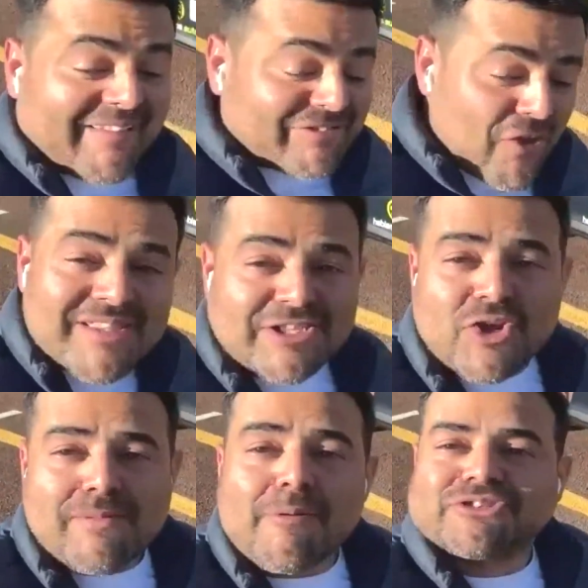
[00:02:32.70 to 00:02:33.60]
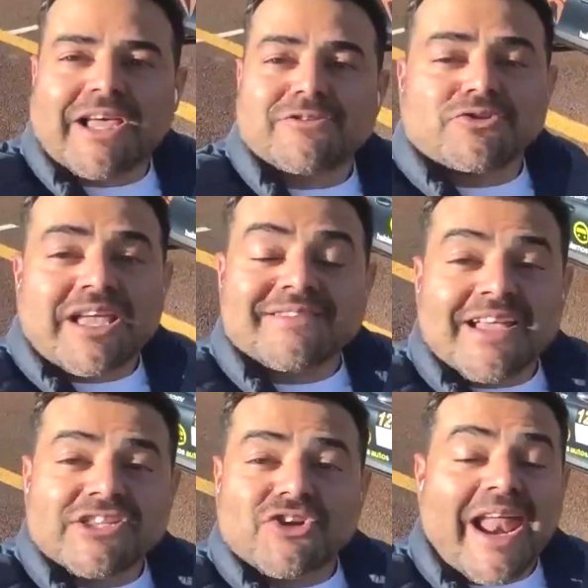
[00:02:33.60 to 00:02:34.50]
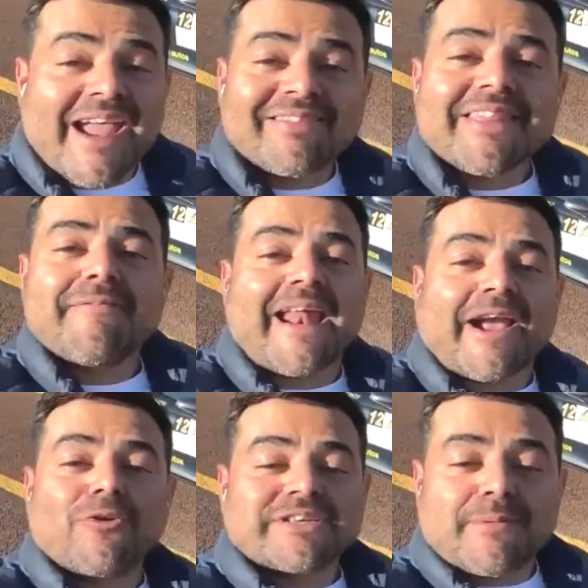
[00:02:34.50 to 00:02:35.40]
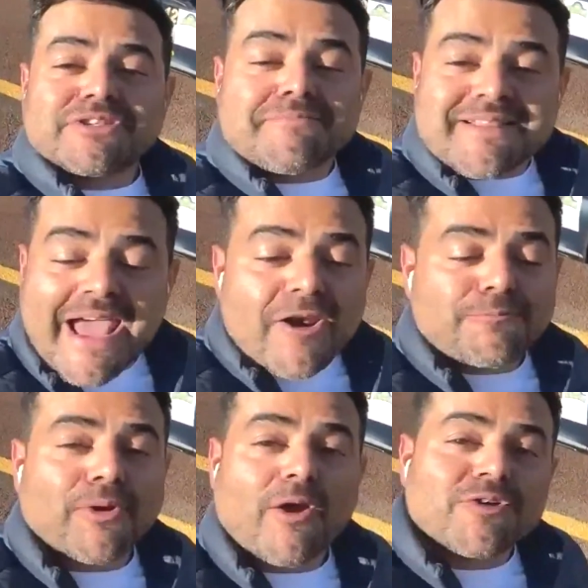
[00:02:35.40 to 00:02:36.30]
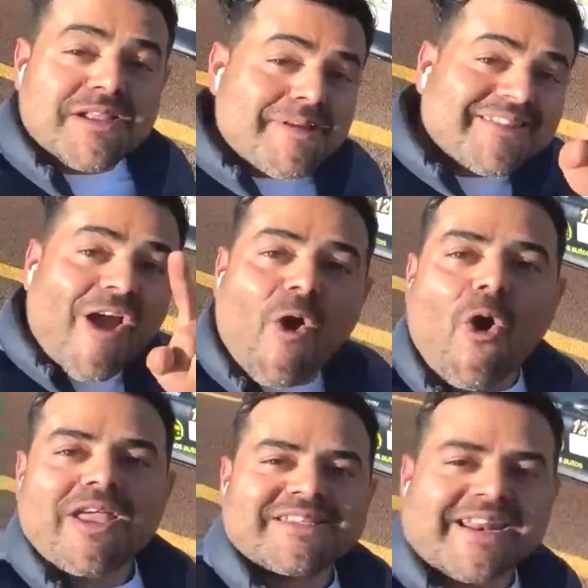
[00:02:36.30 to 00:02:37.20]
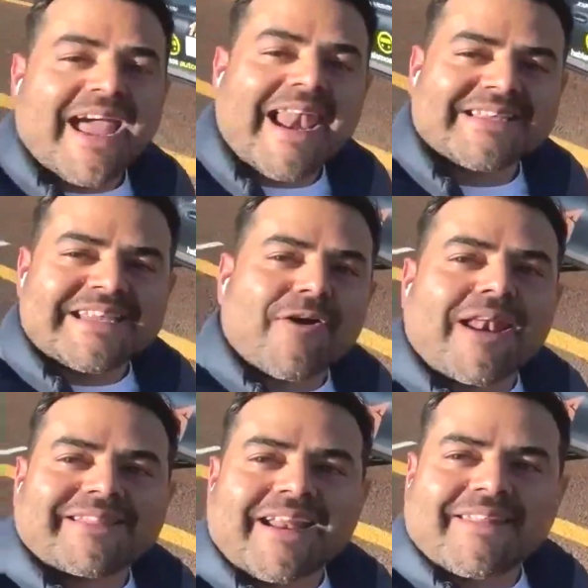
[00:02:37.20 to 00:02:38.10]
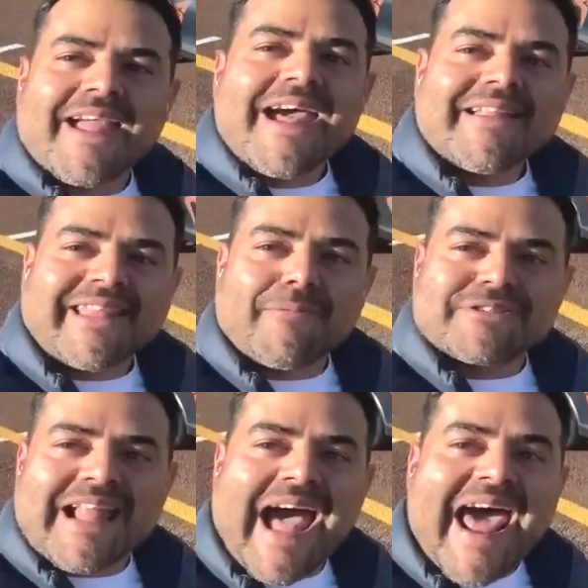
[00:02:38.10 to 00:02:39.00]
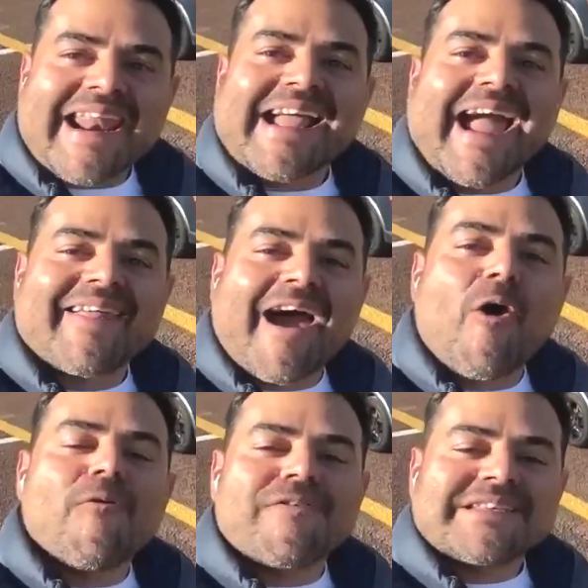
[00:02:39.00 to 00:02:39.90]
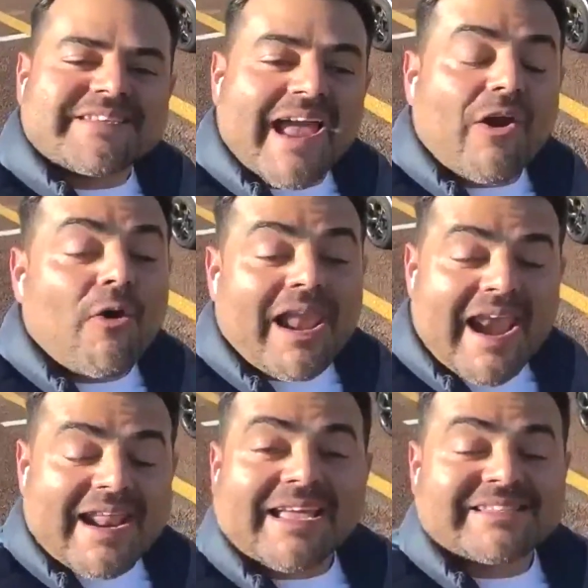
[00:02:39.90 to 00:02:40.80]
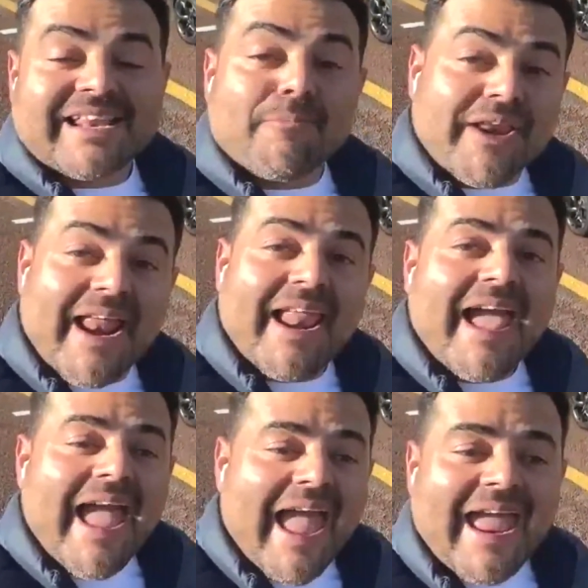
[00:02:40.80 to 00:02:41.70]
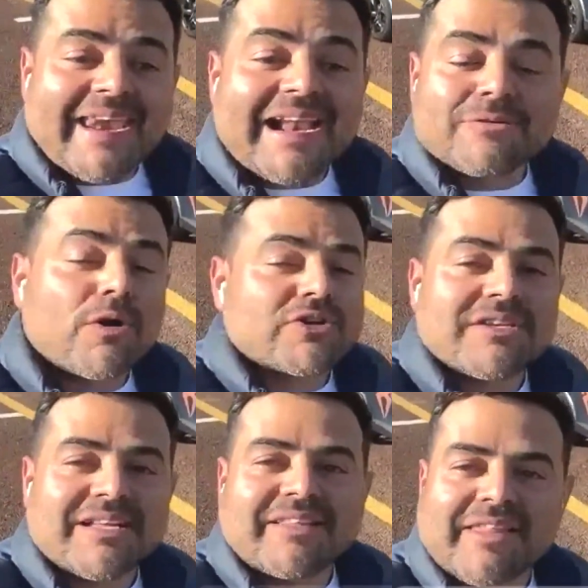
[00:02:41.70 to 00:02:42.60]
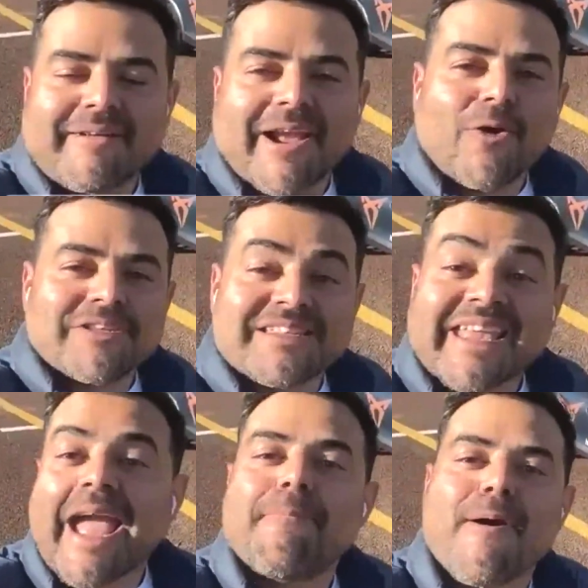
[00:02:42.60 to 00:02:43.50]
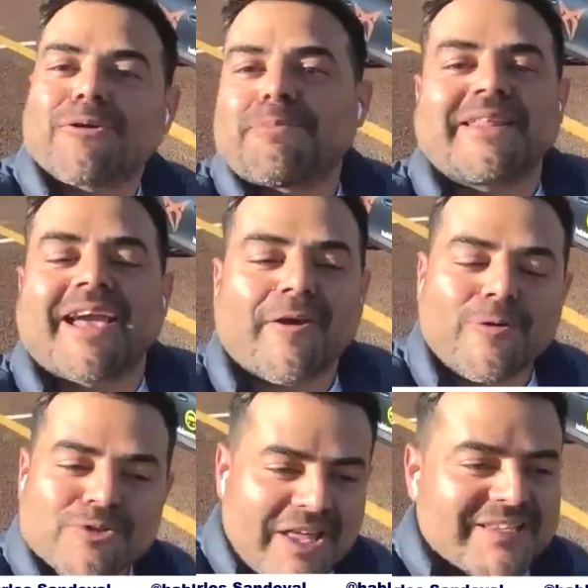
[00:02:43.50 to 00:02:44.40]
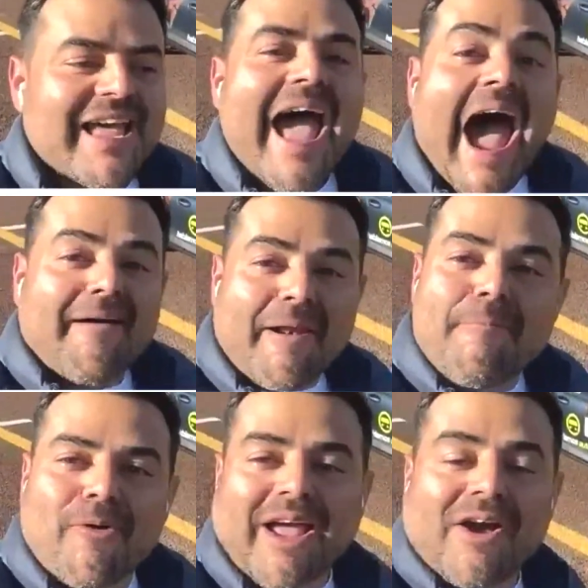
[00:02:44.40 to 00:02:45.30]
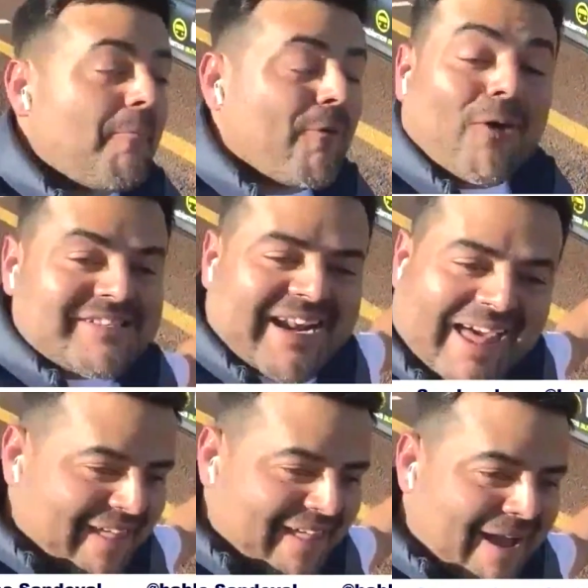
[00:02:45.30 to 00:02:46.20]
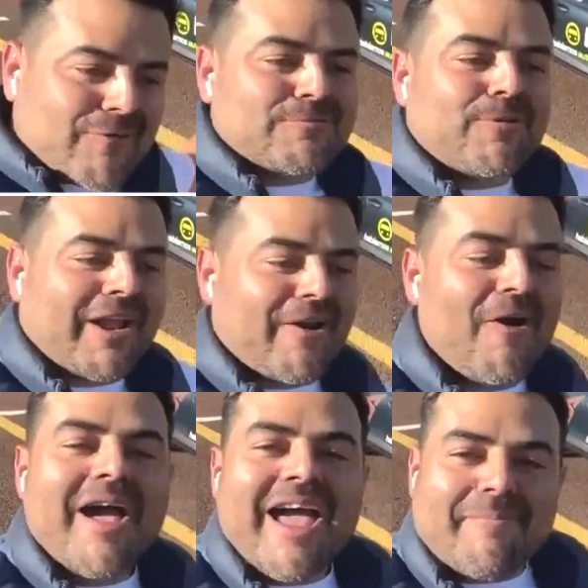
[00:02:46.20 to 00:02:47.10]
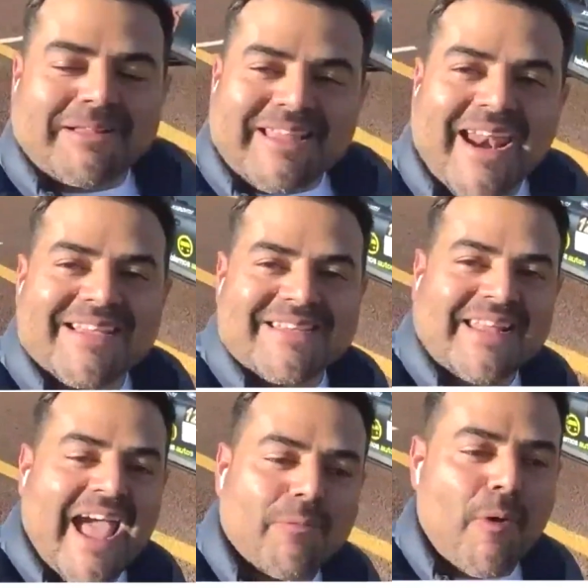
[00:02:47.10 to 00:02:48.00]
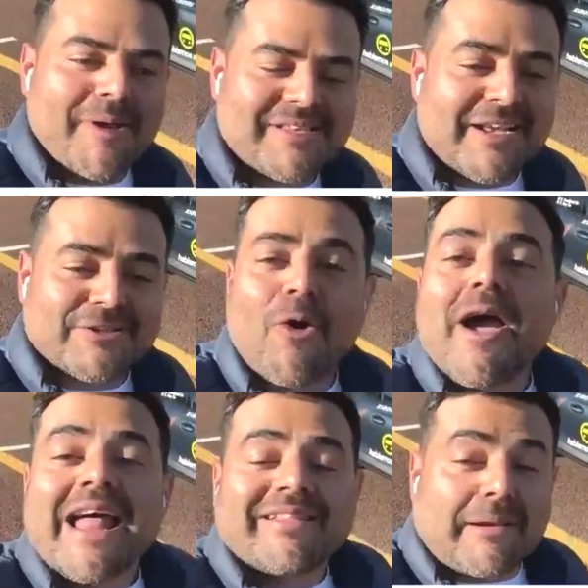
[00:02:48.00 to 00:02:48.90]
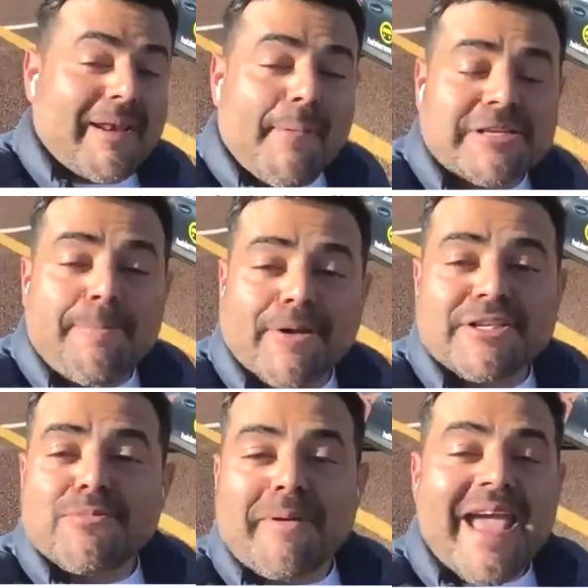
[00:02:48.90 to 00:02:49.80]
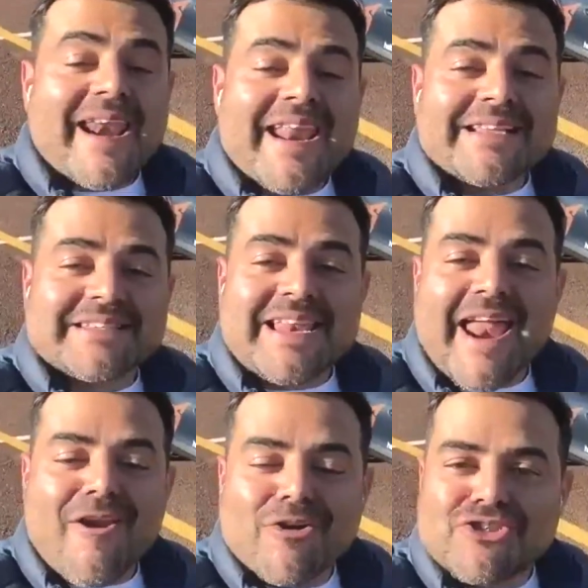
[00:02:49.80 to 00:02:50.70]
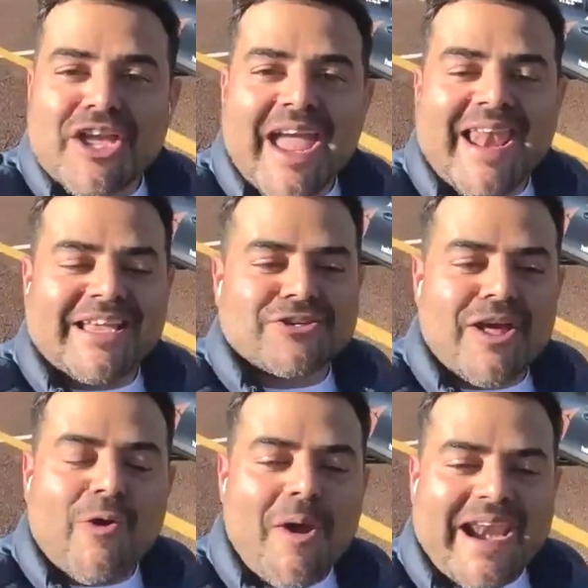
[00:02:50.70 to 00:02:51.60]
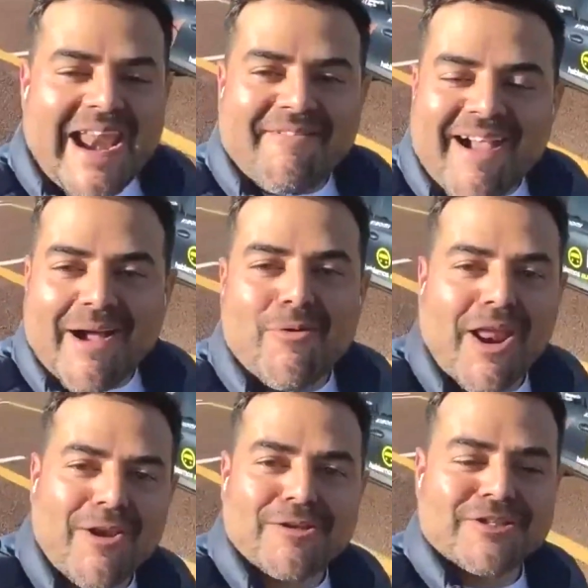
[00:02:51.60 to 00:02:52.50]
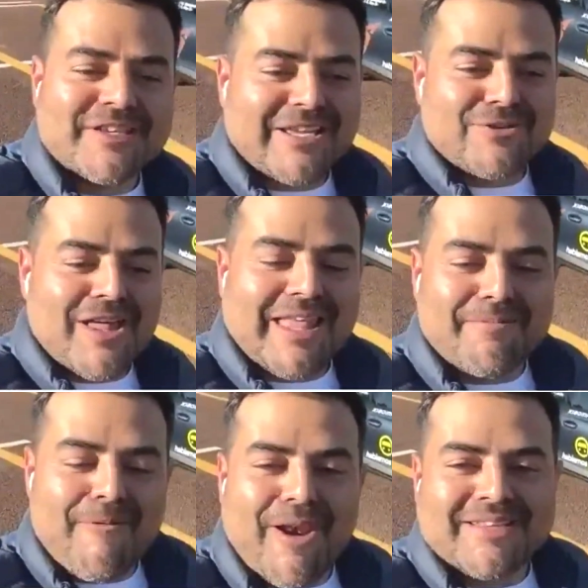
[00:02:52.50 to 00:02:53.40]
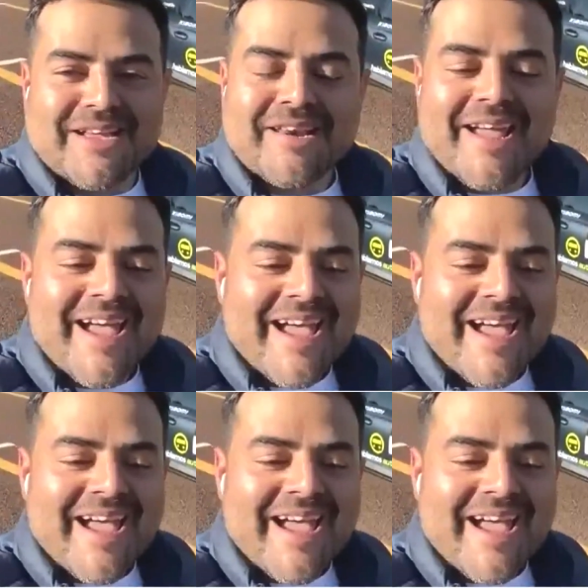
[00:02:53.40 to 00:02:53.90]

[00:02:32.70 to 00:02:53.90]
en toda esta zona vamos a estar estos días. De hecho, la gente de Veracruz queremos invitarlos porque justamente hoy, cerca de las 5 de la tarde, tenemos la arrancada oficial o el arranque ceremonial en el World Trade Center de Veracruz, así que ahí podemos platicar con ustedes, hablar un poco, un poco acerca de autos, ¿por qué no? Y platicar acerca de cómo va a estar esto. Terminamos el próximo viernes en la noche en la ciudad de Cuernavaca, Morelos, la ciudad que me a hacer,